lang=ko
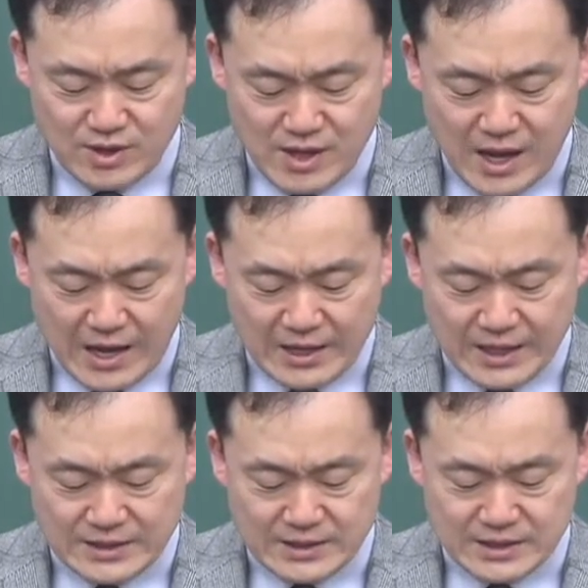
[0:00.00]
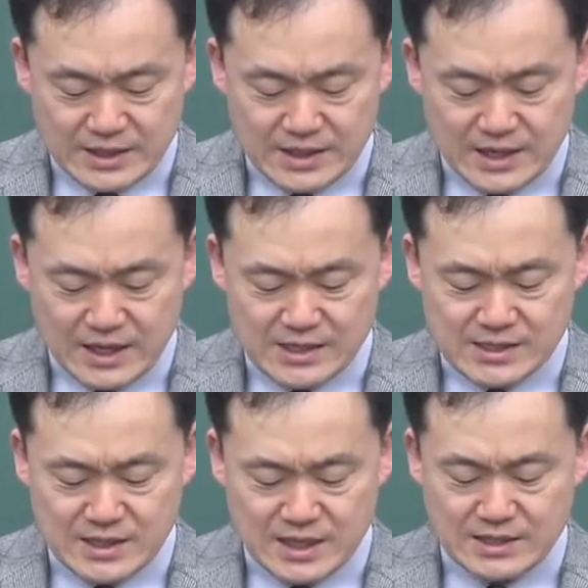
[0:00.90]
악한 일을 내가
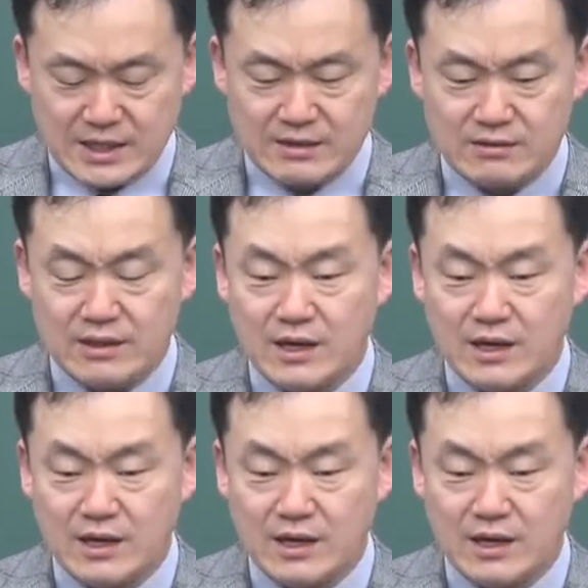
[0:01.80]
알지 아니하리로다